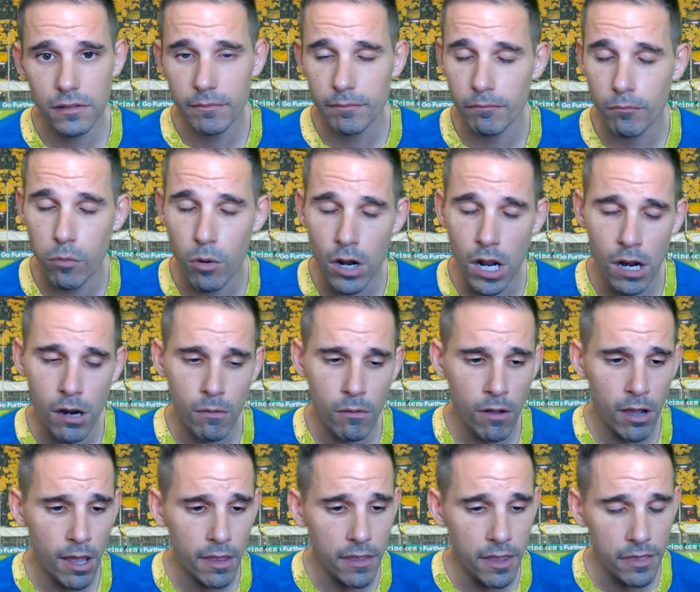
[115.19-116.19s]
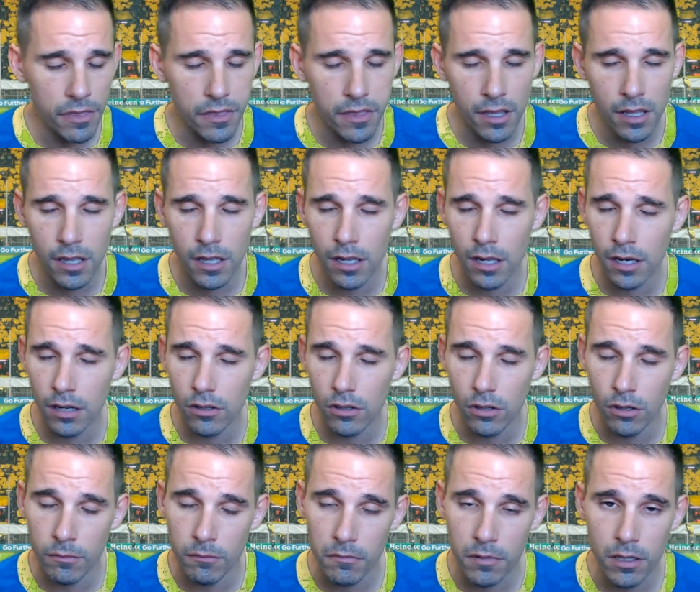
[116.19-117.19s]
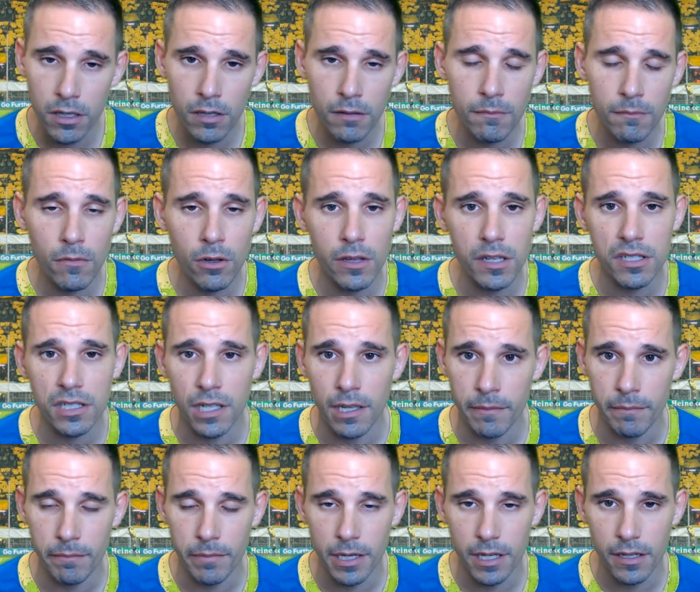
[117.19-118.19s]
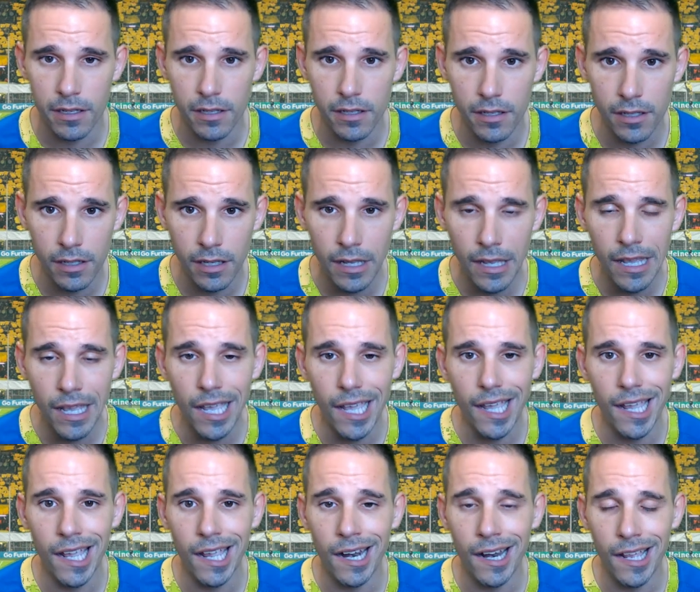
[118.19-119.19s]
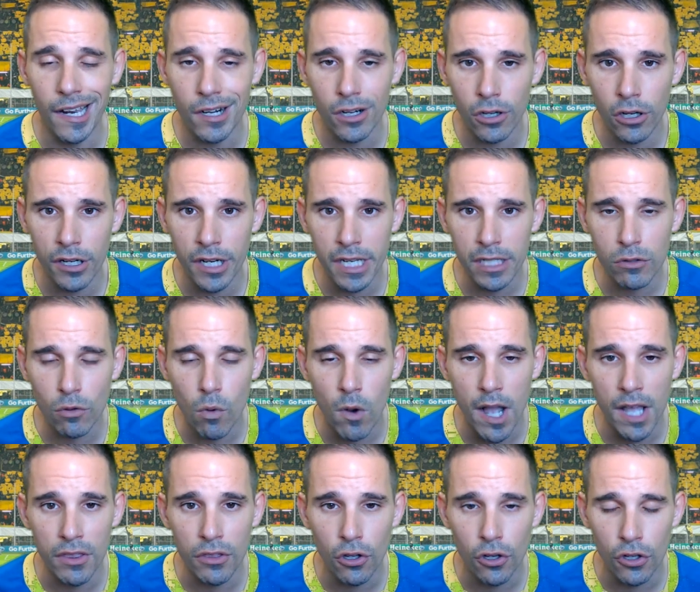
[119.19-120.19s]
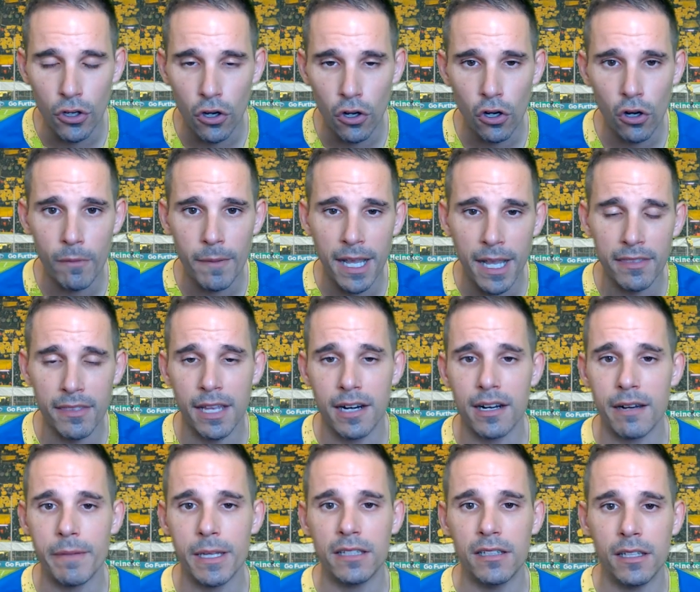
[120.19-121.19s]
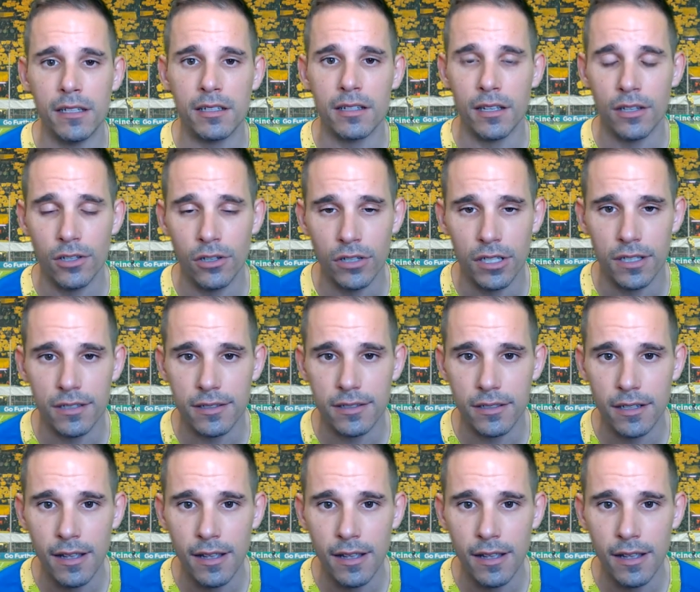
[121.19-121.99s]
Vuelvo a decir lo mismo de siempre. ¿eh? El error es cuando no lo mandan repetir, señores.